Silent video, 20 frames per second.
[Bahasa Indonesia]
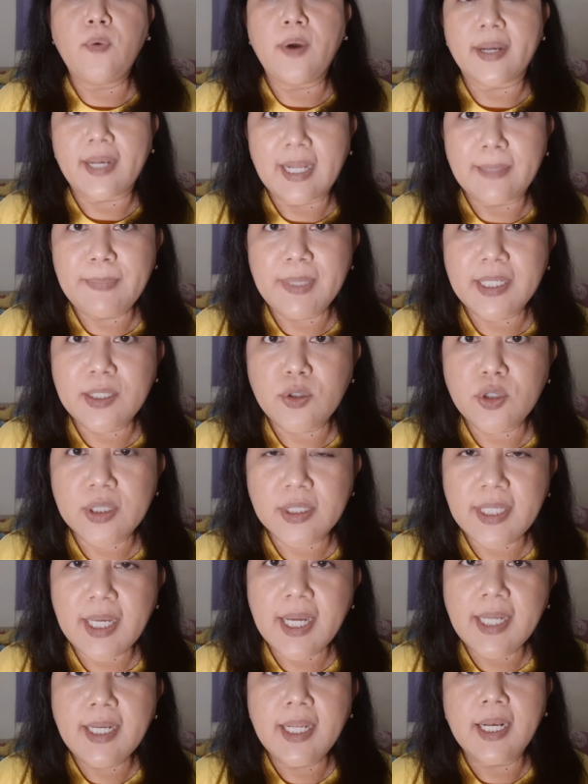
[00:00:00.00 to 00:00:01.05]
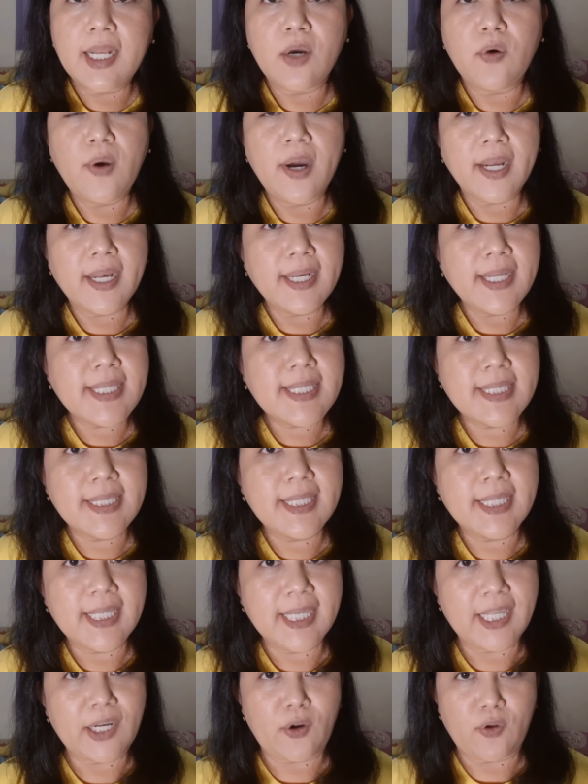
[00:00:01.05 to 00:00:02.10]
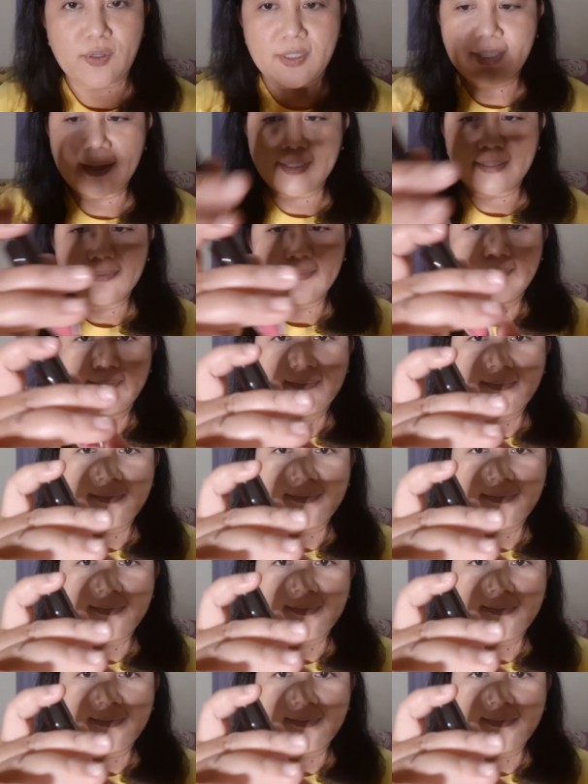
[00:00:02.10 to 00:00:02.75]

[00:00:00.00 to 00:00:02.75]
Warna berikutnya adalah warna silky rose.